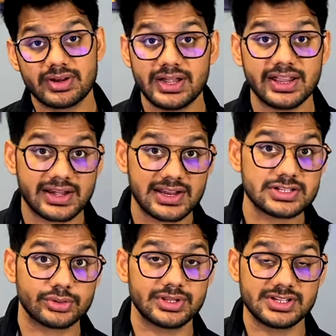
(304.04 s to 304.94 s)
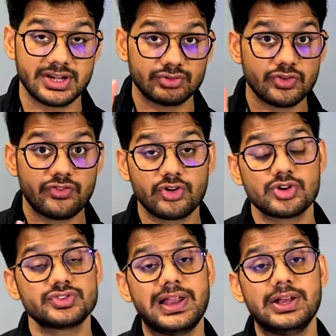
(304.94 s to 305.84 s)
ट्रेंडिंग रील्स होती है जो
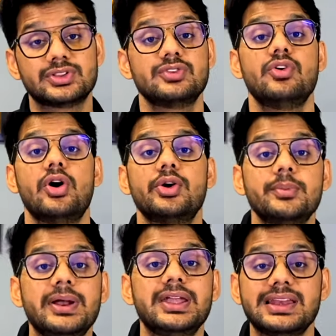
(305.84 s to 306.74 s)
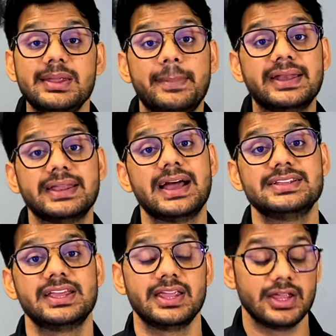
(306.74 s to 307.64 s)
फोटोज वाली होती है वो ऑटोमेटिकली बन के आ
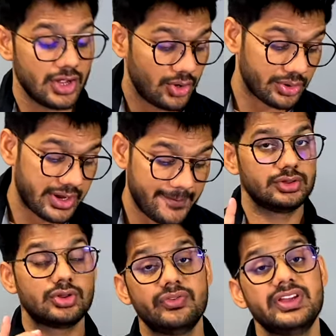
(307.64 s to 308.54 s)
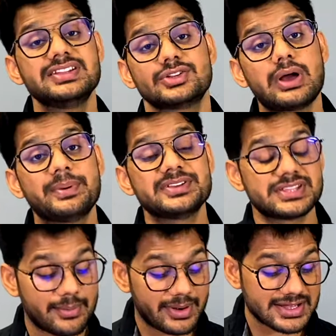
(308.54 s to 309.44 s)
जाएगी ओके तो वीएन से तो आप इस
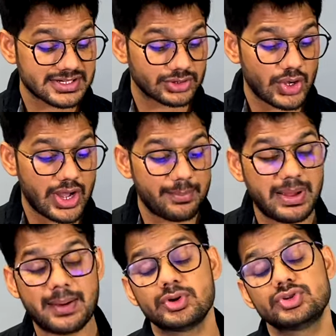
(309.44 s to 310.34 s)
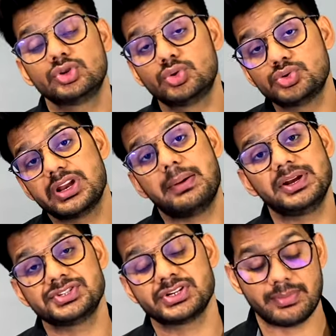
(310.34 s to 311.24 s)
तरह बना सकते हो अब मैं आपको जो दूसरी
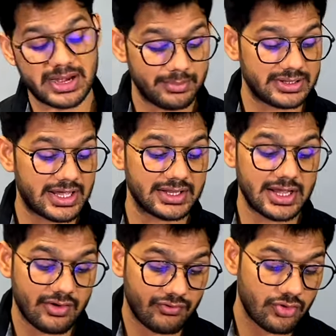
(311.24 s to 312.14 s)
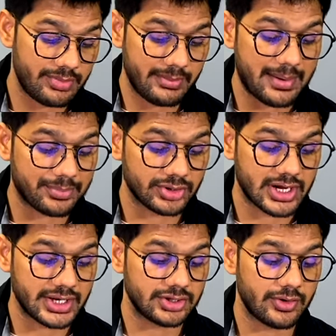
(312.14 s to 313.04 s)
एप्लीकेशन के बारे में बता रहा था वो भी मैं आपको
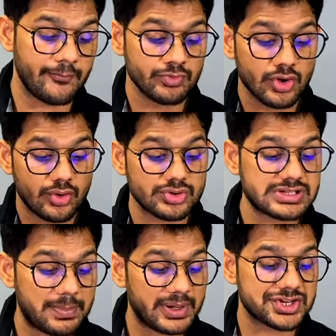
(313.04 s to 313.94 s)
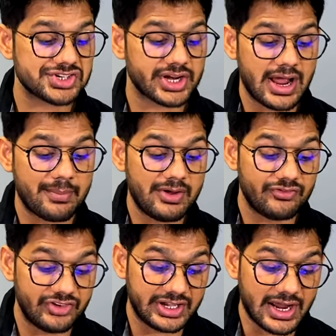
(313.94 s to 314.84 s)
दिखा देता हूँ उस एप्लीकेशन का नाम है
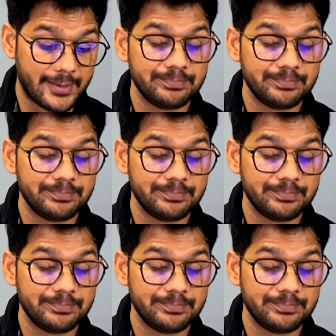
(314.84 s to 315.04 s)
वीटा